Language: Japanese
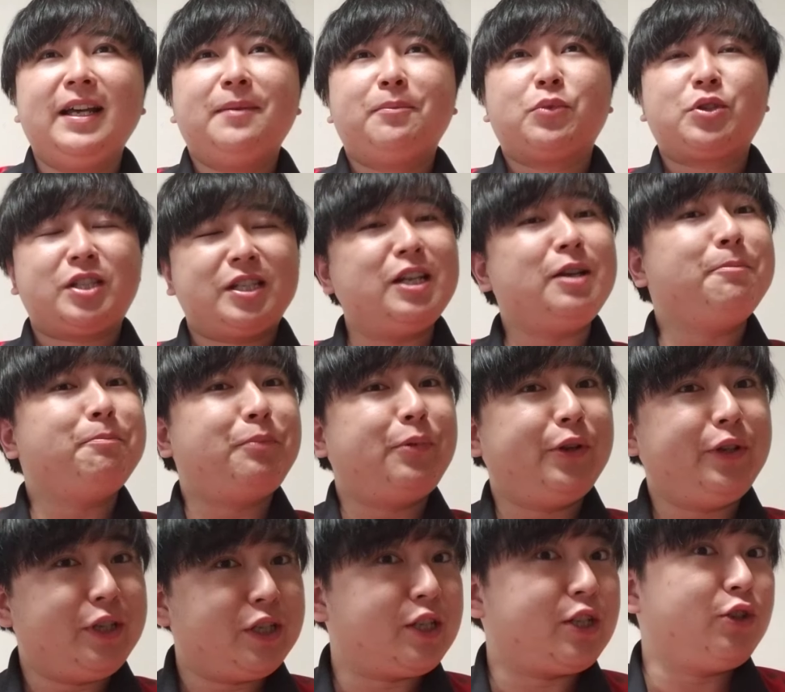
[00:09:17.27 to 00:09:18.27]
もう
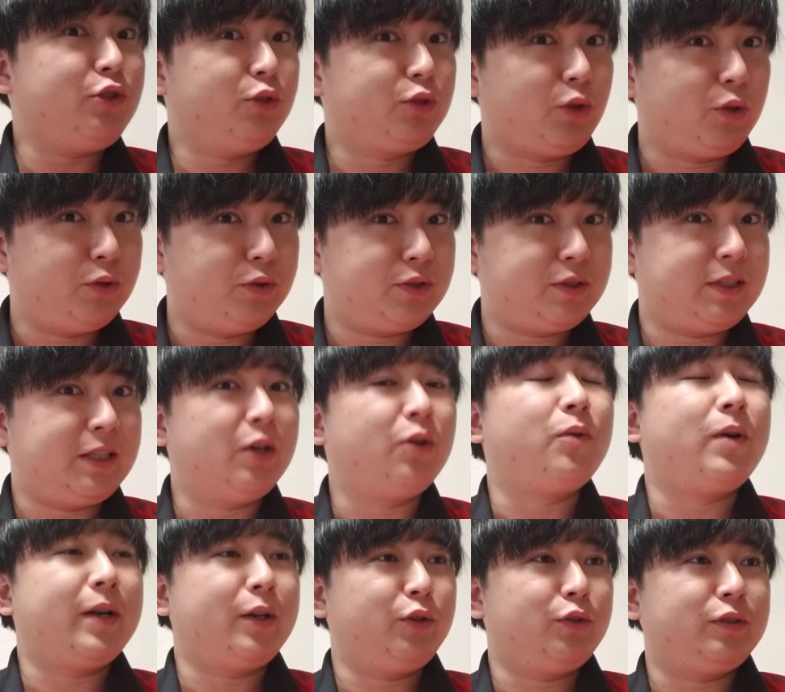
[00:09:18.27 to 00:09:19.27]
シンプルにシュートを打って終わ